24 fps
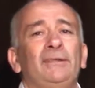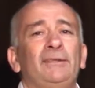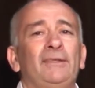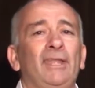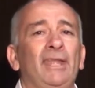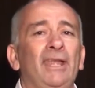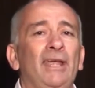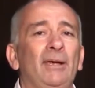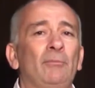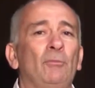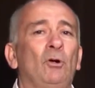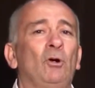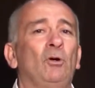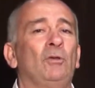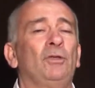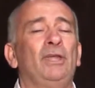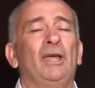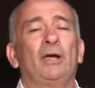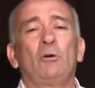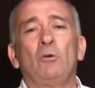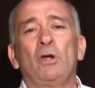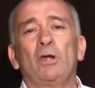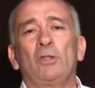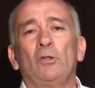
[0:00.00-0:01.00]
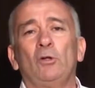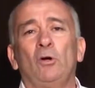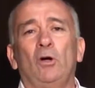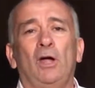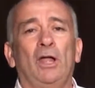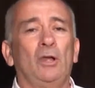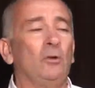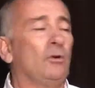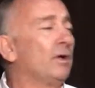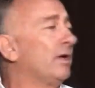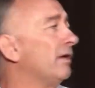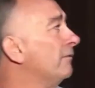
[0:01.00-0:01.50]
tenemos, de acuerdo
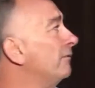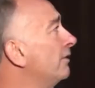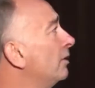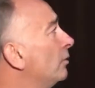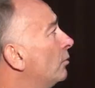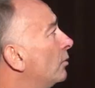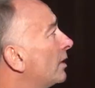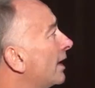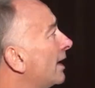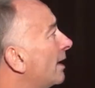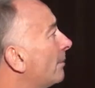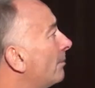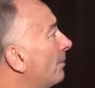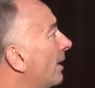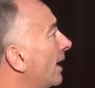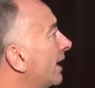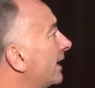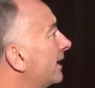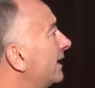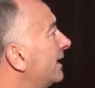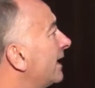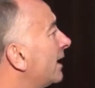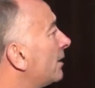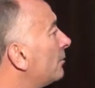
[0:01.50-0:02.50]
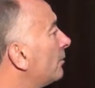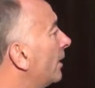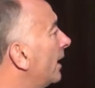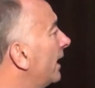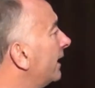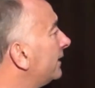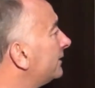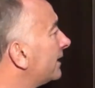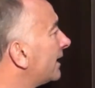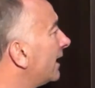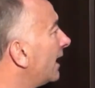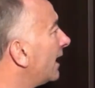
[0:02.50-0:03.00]
a lo que figuran las páginas
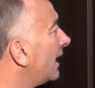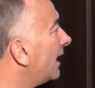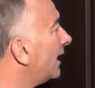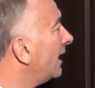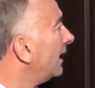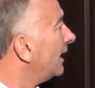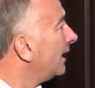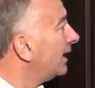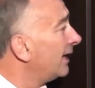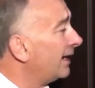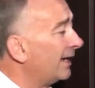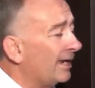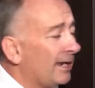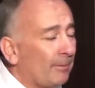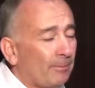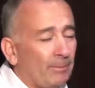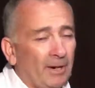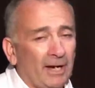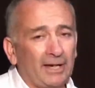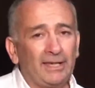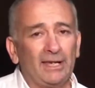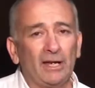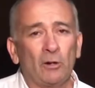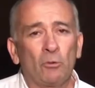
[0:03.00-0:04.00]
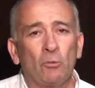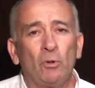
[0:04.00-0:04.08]
nuestras, en la página